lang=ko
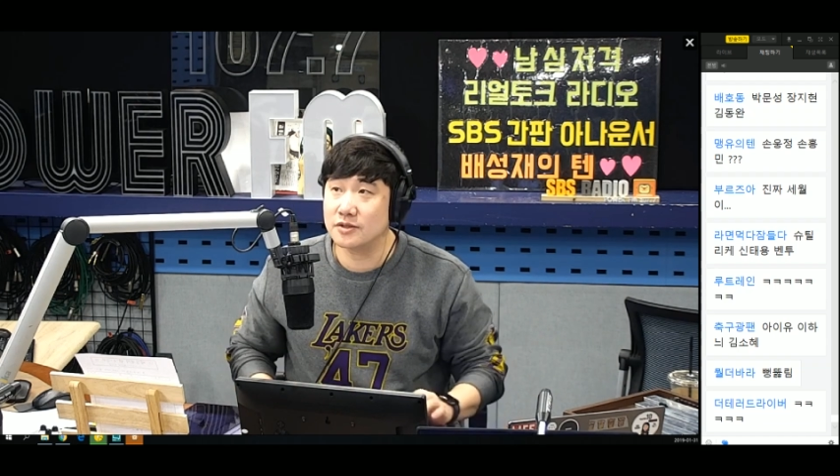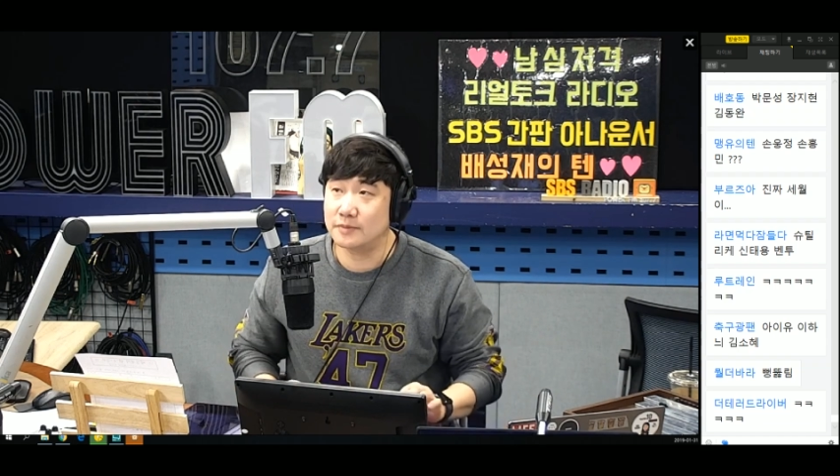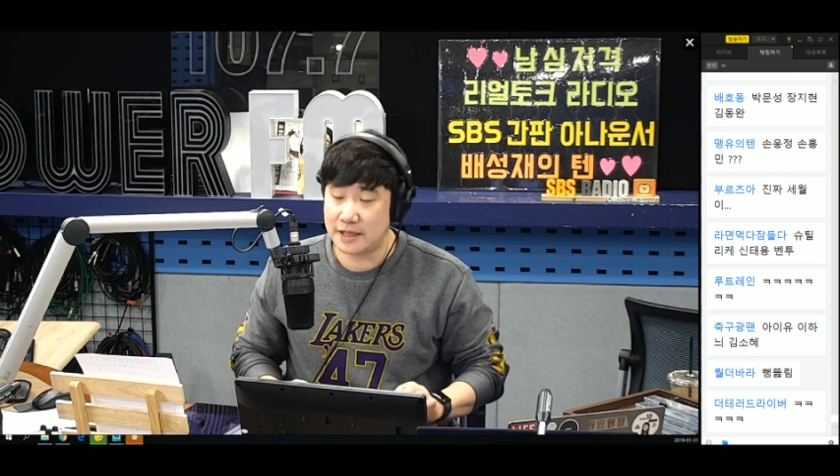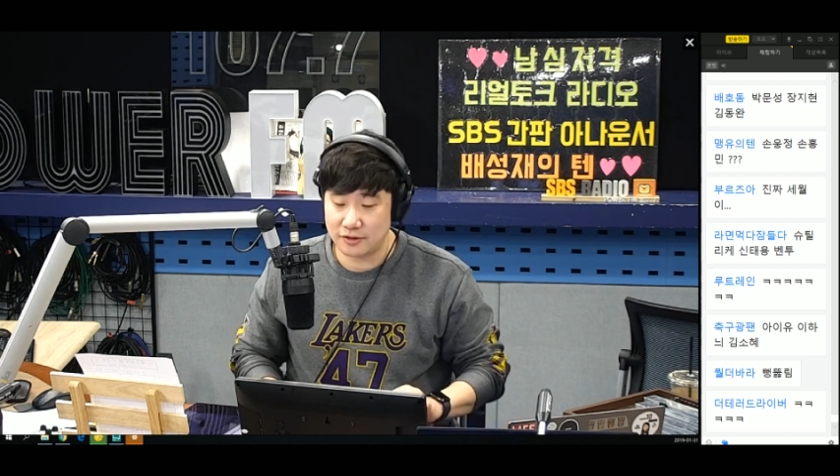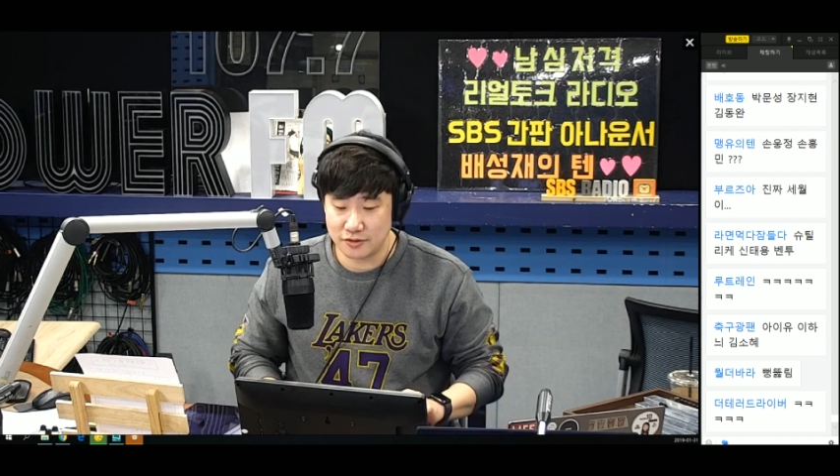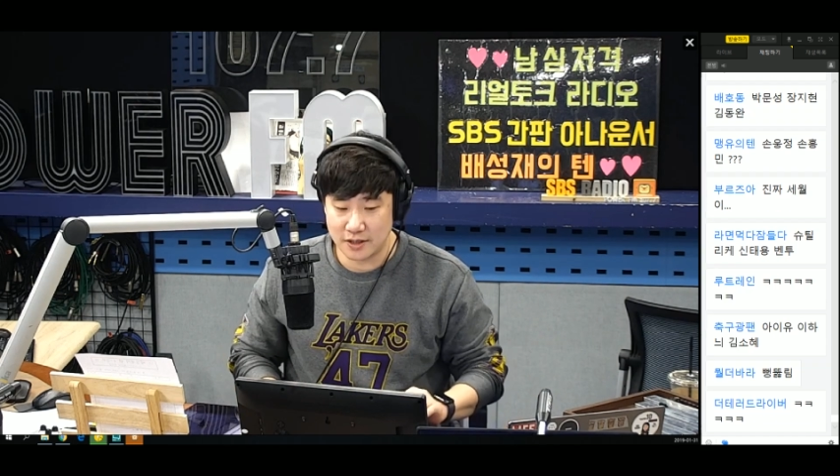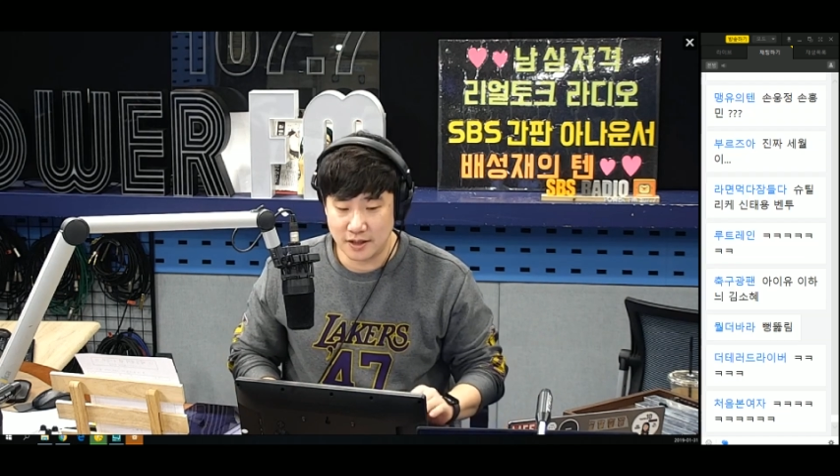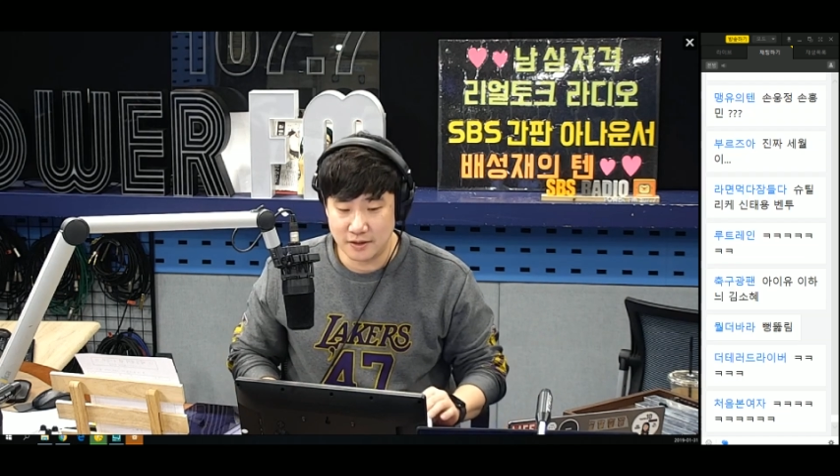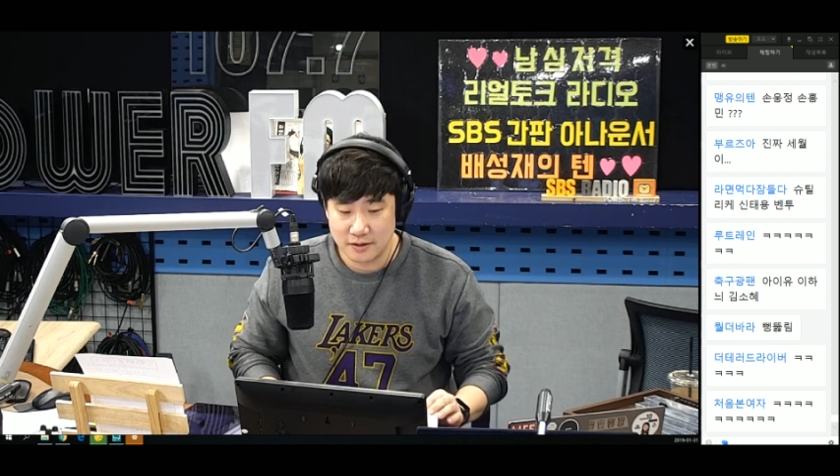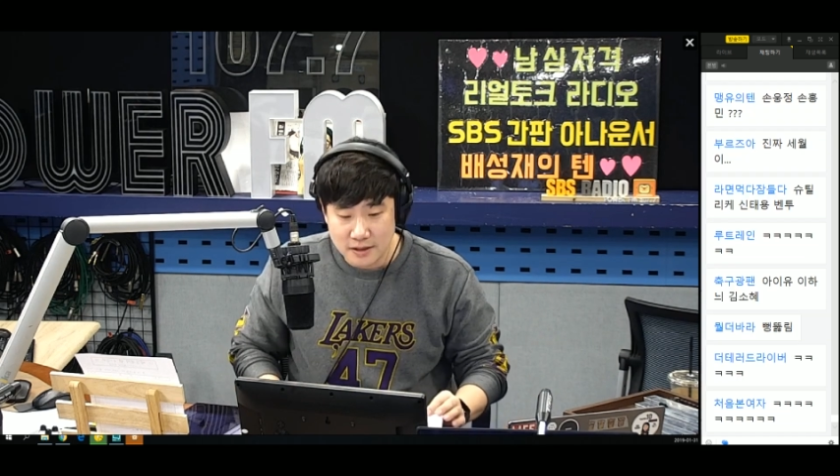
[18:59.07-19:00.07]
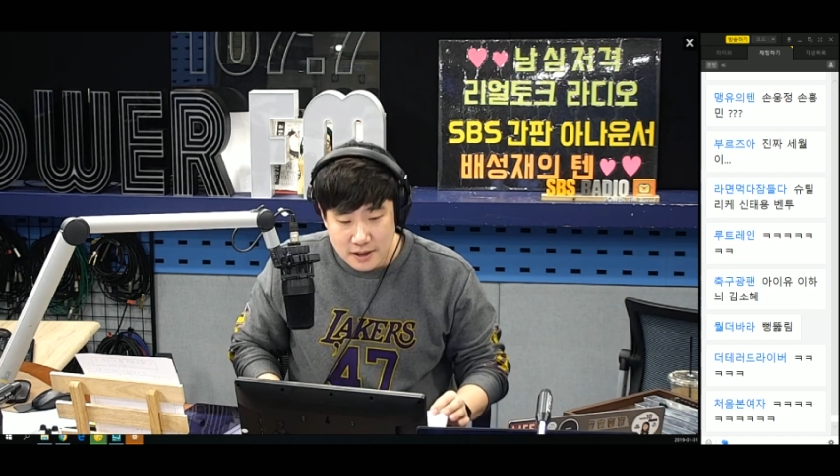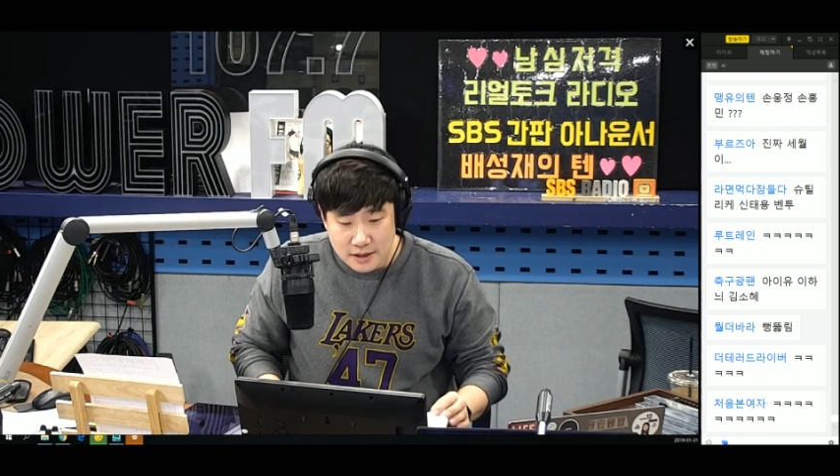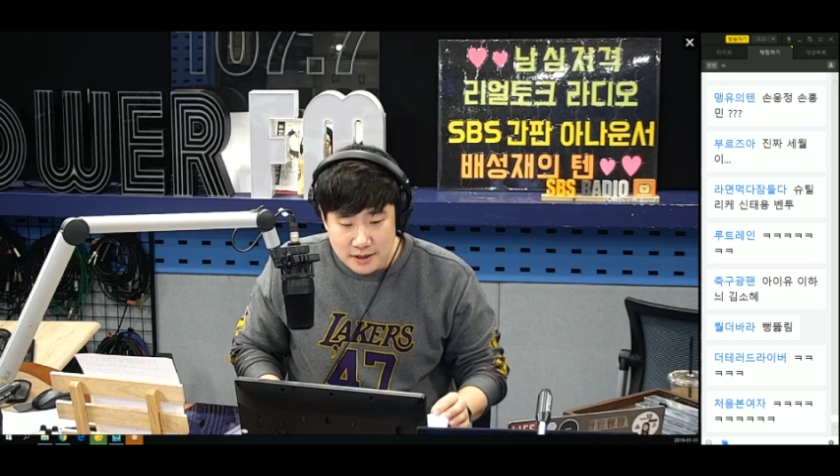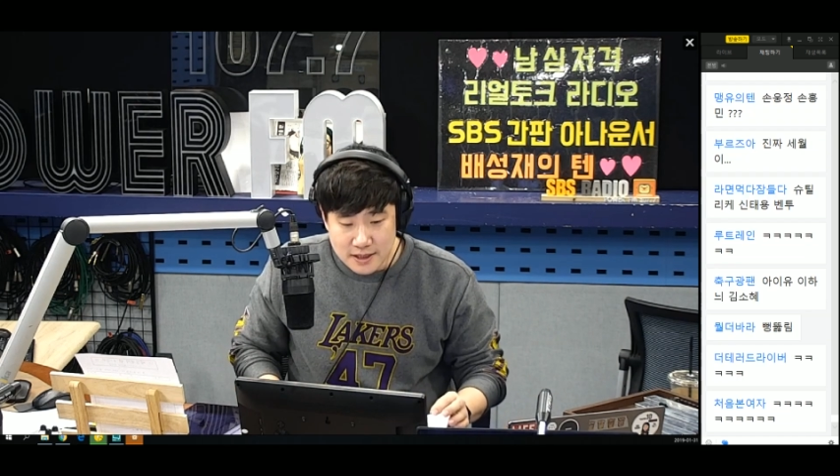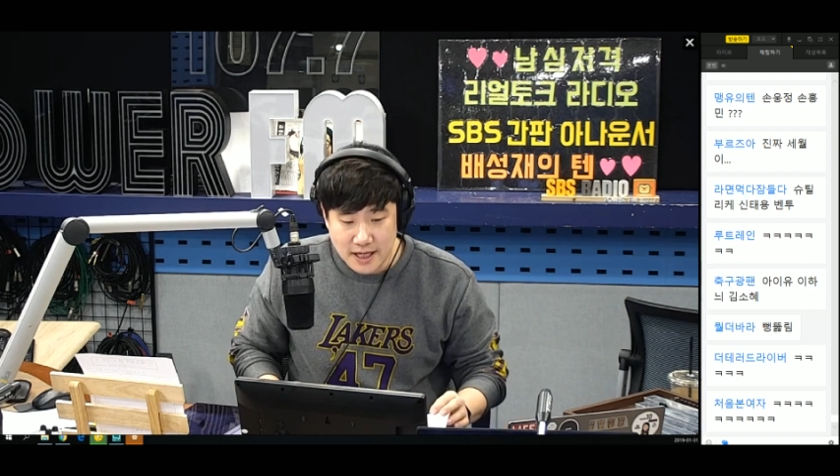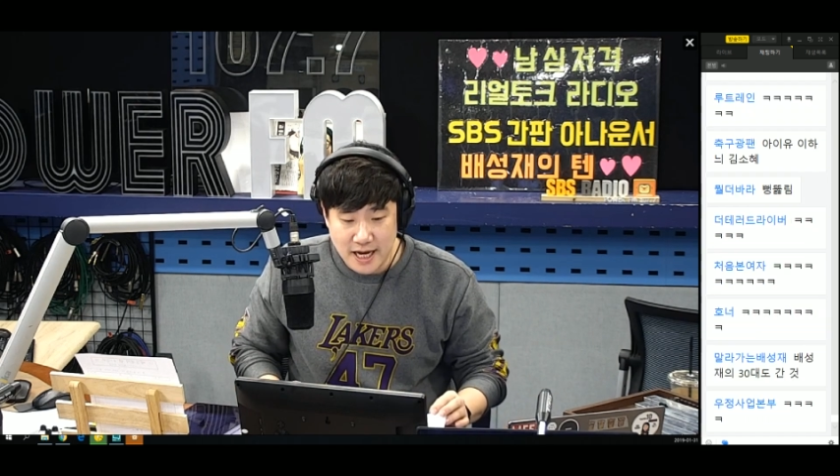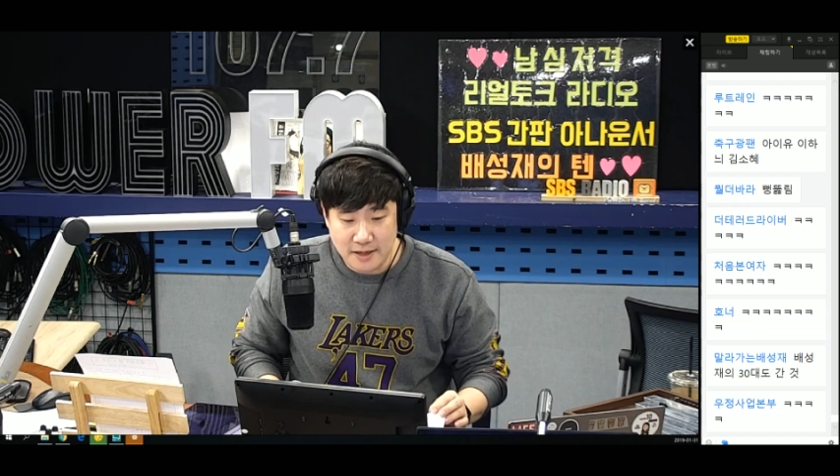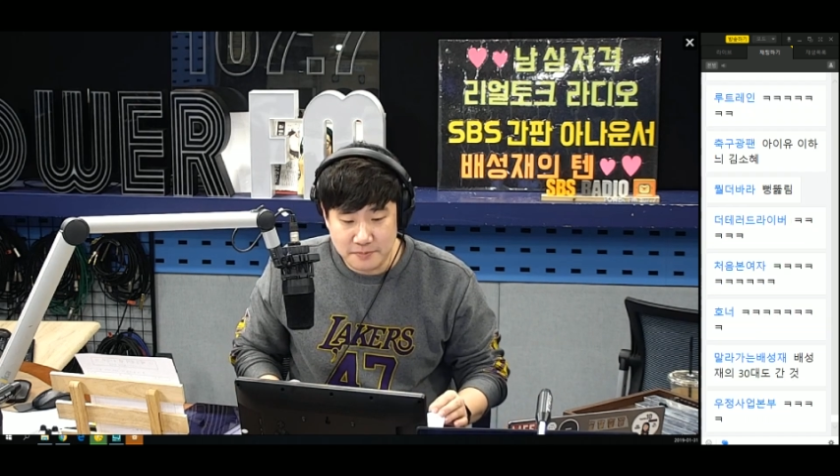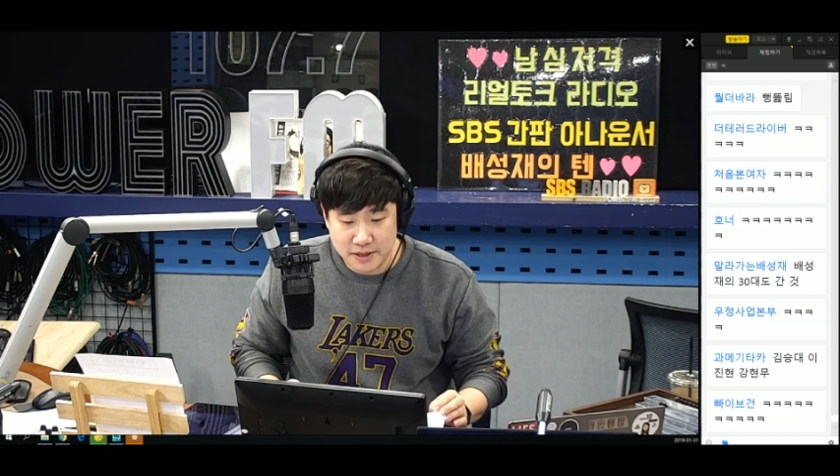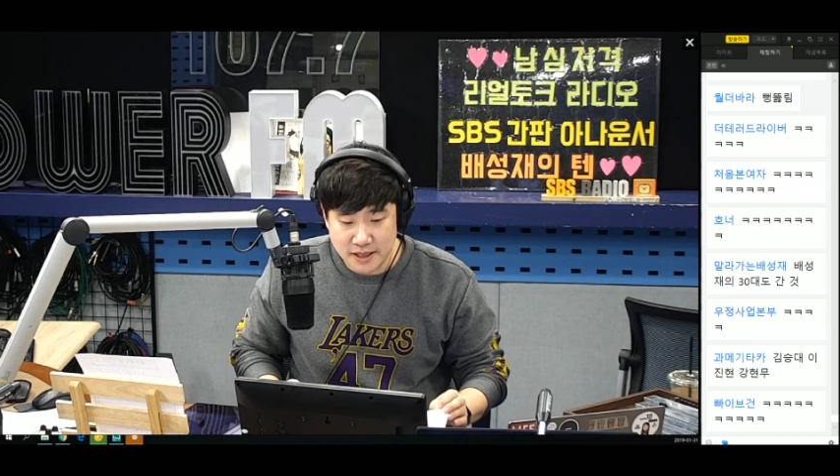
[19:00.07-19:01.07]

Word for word: 만들어주세요. 자, 에이프릴의